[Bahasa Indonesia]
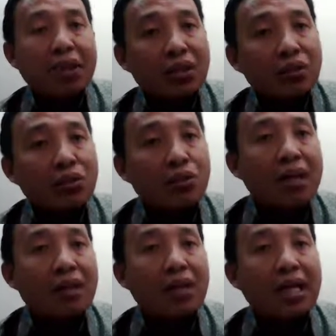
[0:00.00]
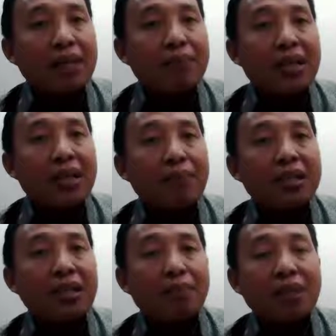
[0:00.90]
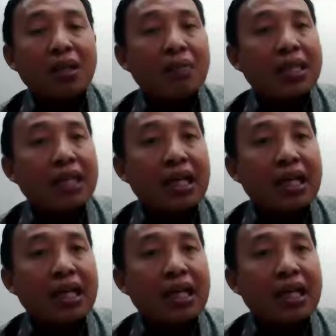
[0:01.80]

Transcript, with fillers: itu kurang lebih akan mendapatkan penerimaan